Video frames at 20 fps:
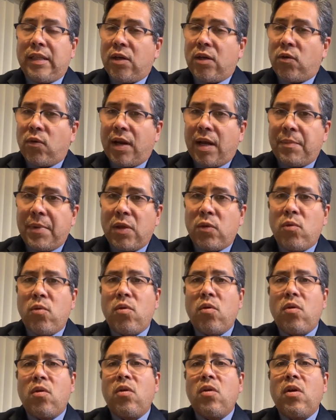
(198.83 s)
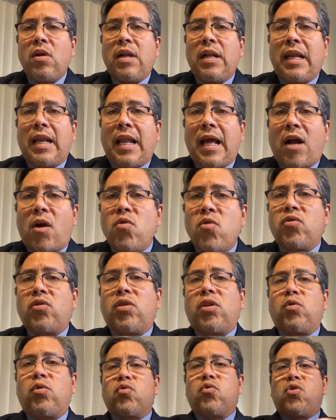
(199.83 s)
Nicolás Maduro la
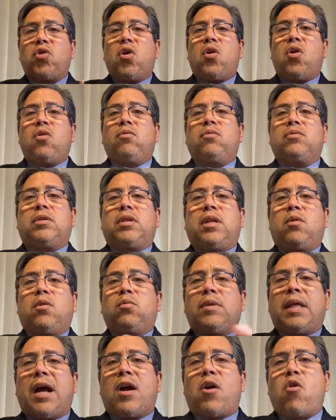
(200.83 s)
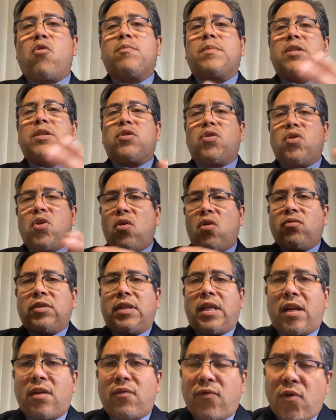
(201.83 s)
constitución de una
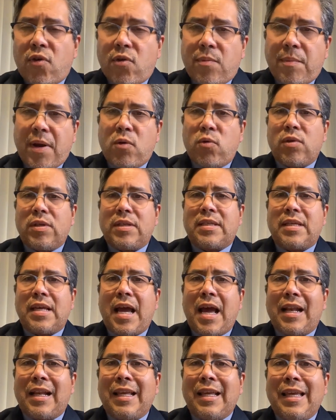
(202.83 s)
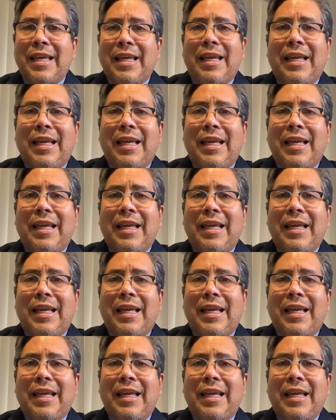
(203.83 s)
comisión de reforma judicial